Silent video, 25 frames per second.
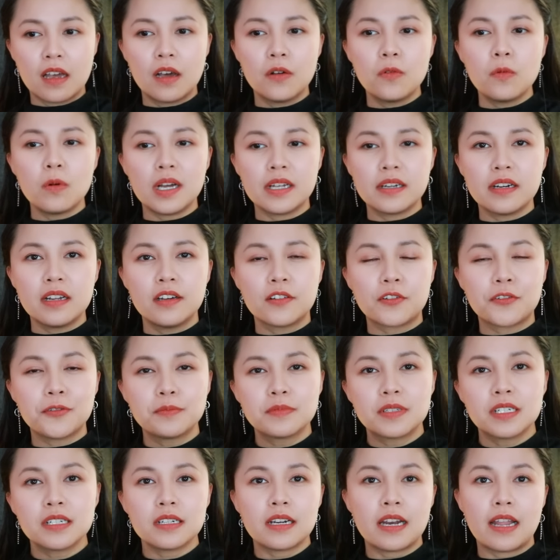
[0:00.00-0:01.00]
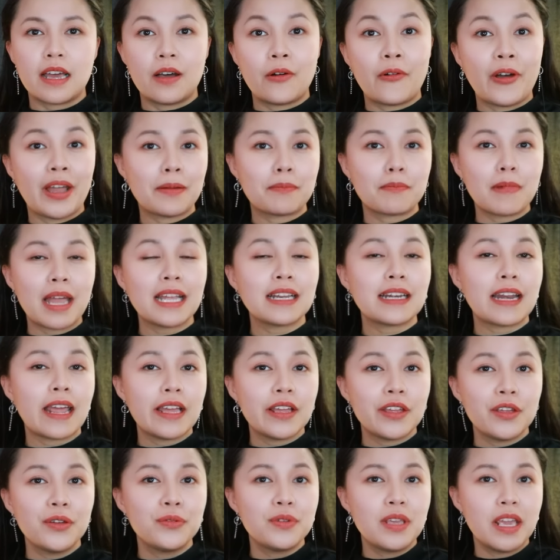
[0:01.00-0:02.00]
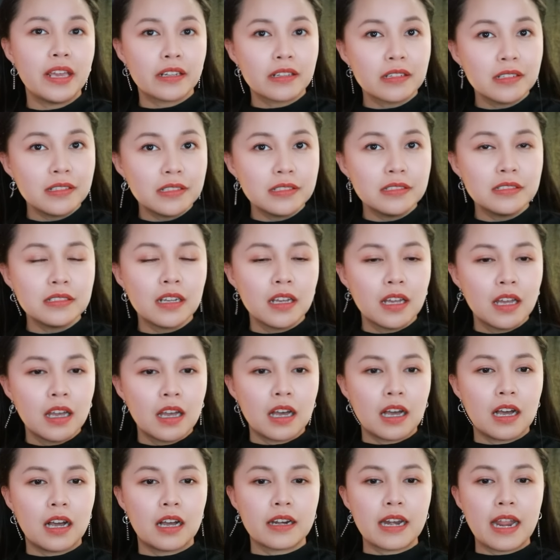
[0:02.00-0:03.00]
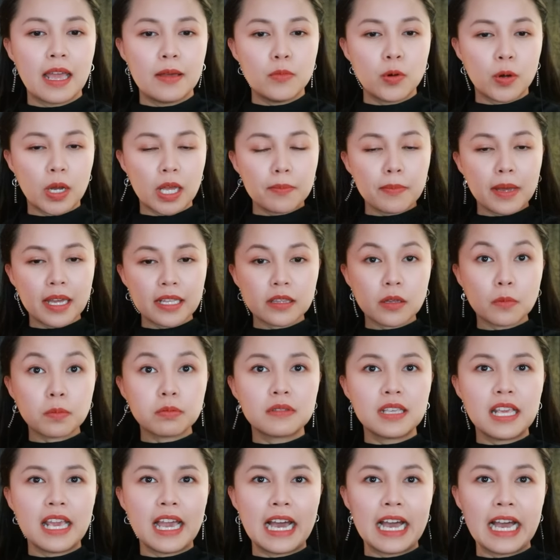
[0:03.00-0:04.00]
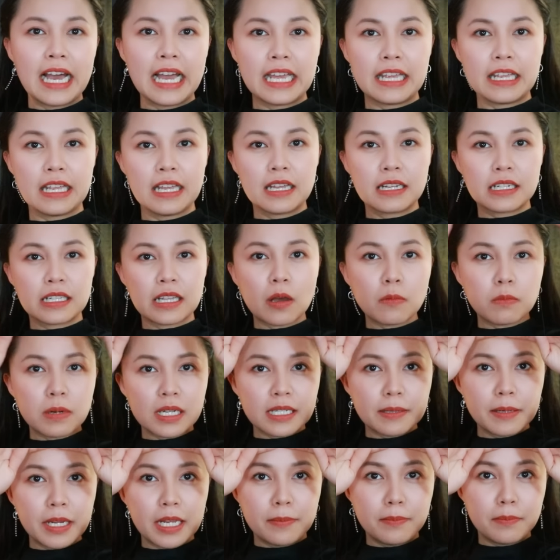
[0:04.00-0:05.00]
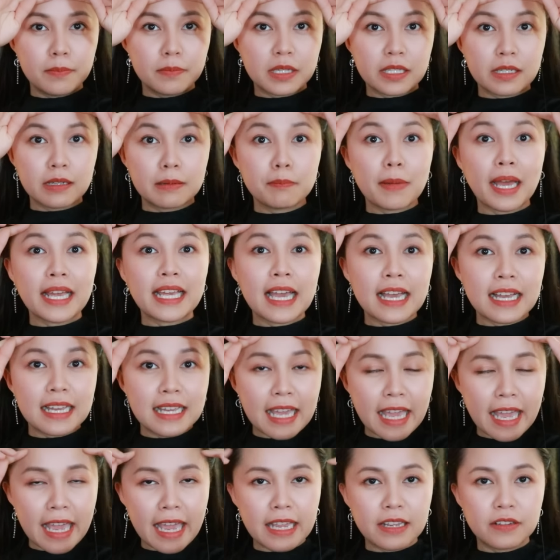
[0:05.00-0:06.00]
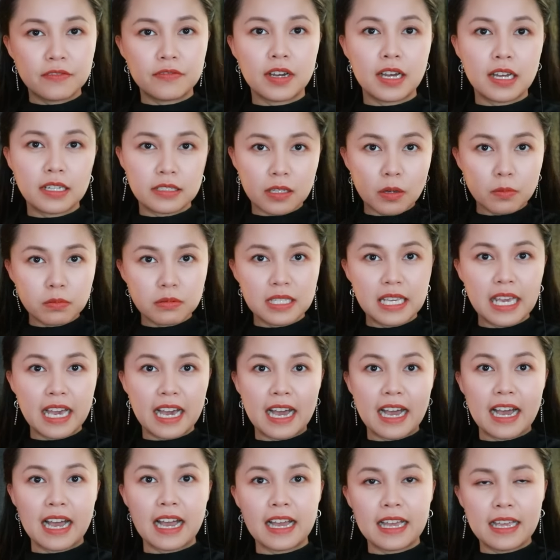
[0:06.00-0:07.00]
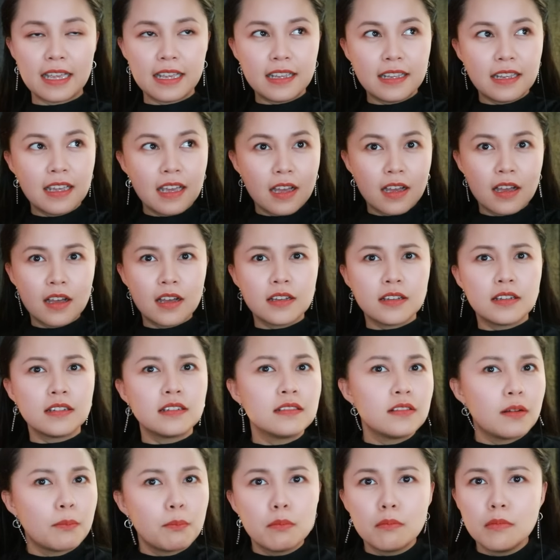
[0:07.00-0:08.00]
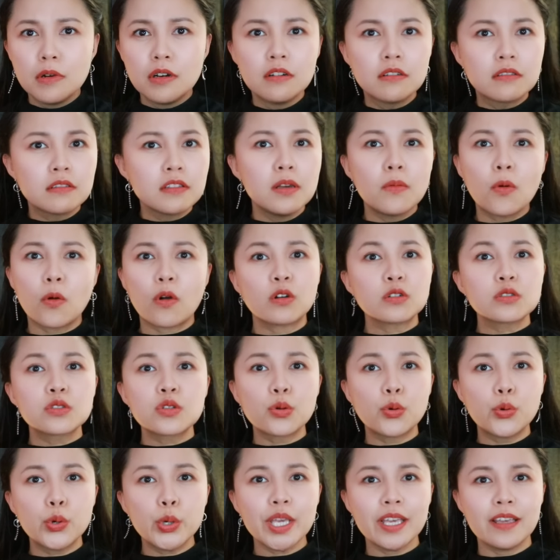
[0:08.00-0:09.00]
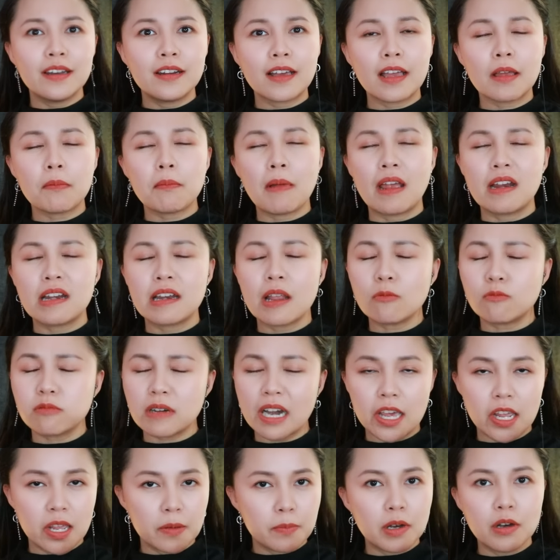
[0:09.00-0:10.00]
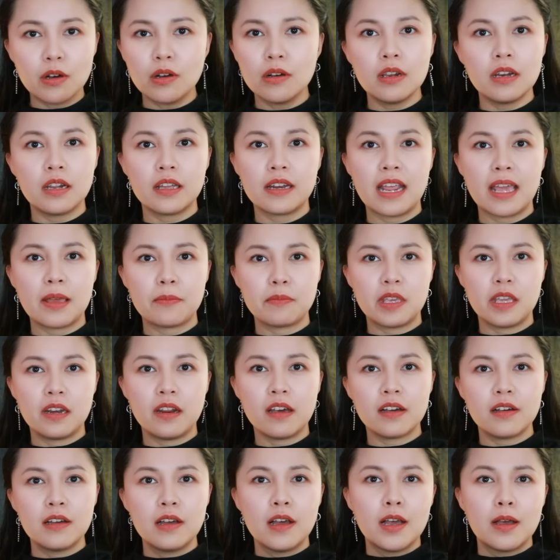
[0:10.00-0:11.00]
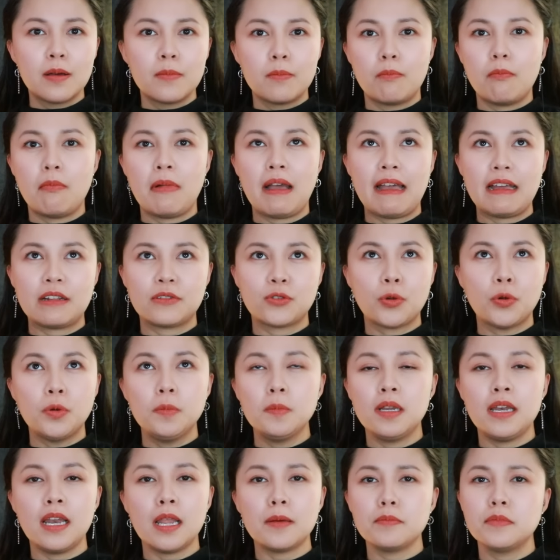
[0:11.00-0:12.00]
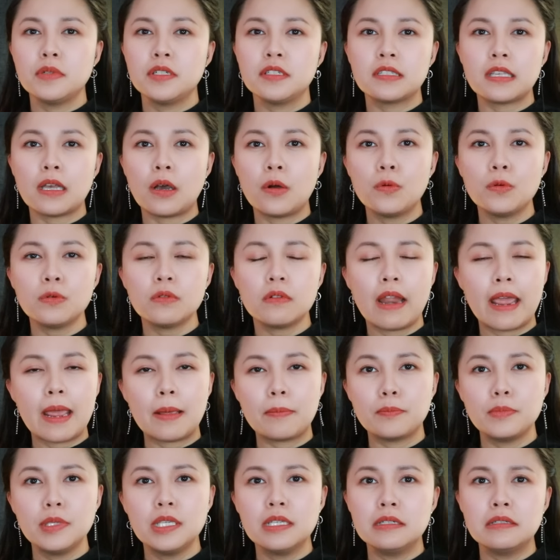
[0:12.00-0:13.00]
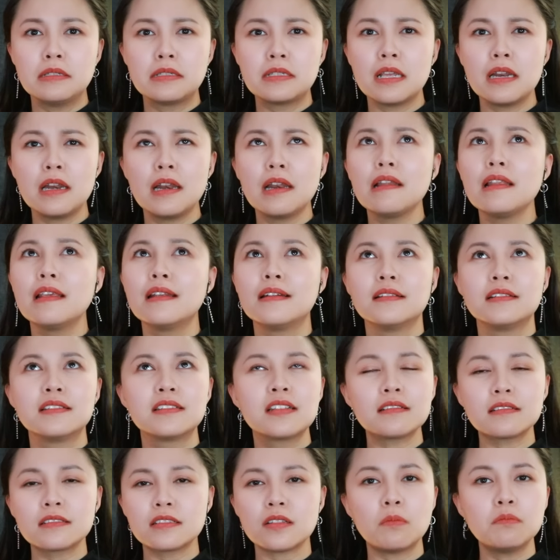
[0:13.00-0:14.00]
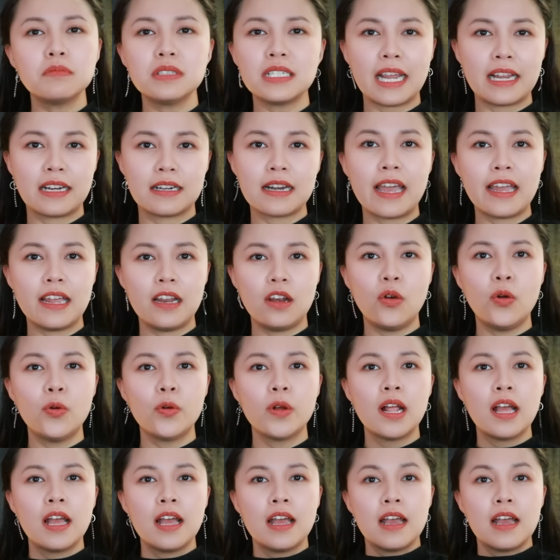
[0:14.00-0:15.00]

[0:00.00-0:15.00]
ở ngoài đời cũng rất là hoạt bát đáng yêu dễ thương à, để một cái mái tóc dài tóc ấy thì mái cắt ngang và tóc dài mượt như một con suối vậy đó các bạn tóc đẹp ơi là đẹp vậy đó mà tuổi 15 16 đẹp nhìn xinh nhìn sức sống tràn đầy luôn